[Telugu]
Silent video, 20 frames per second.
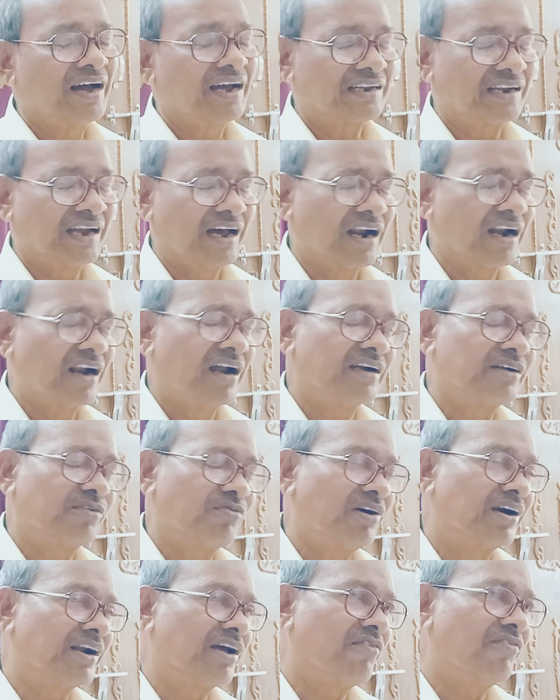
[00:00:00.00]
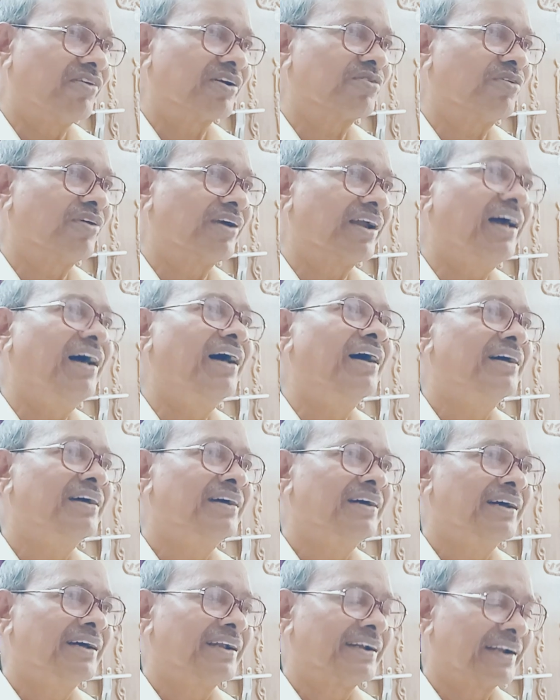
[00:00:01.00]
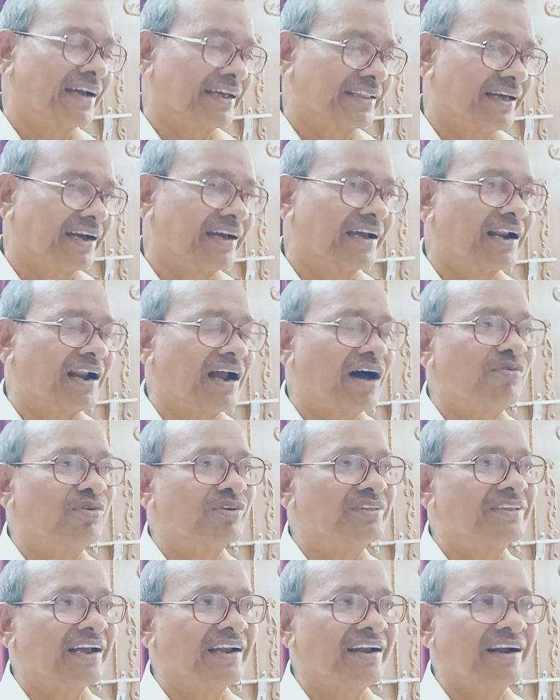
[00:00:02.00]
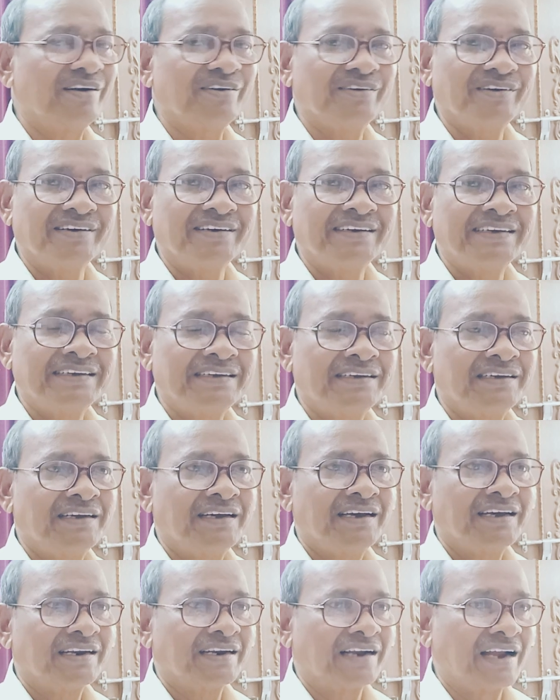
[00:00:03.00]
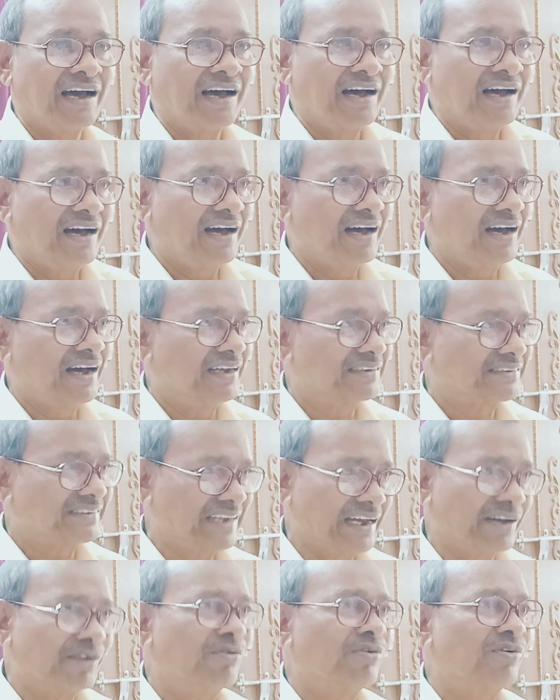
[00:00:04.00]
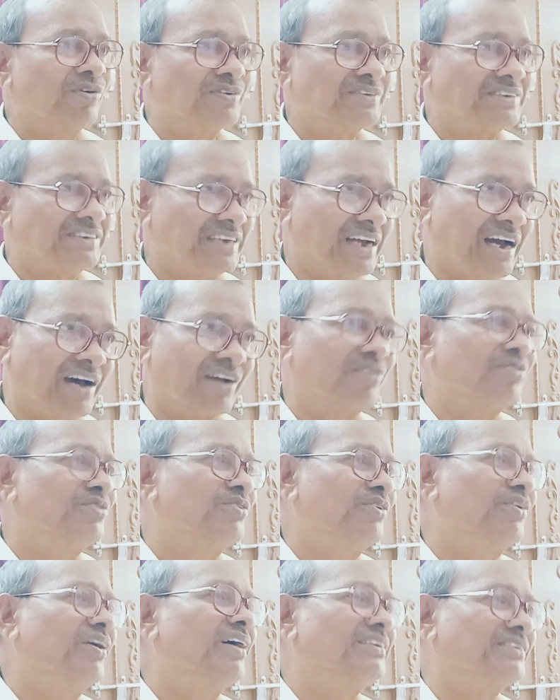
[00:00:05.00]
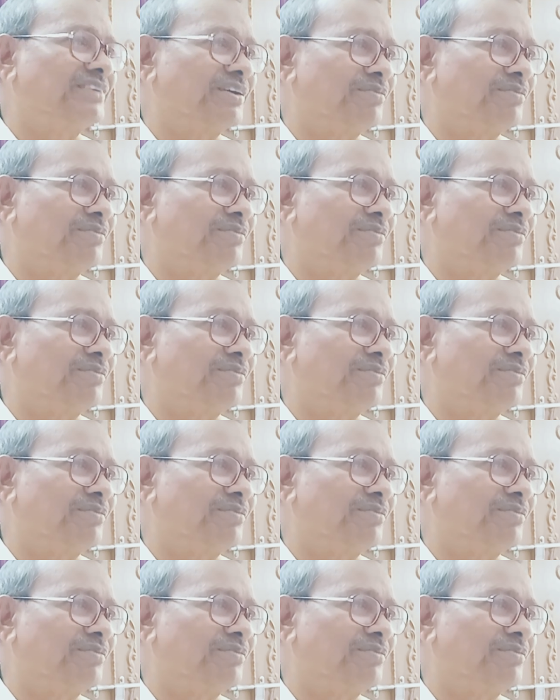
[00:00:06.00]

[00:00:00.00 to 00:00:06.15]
అసలు అలాంటి వాడు ఎవడు కూడా నా దగ్గర రావద్దన్నాడు నా సంఘంలో చేరొద్దు అని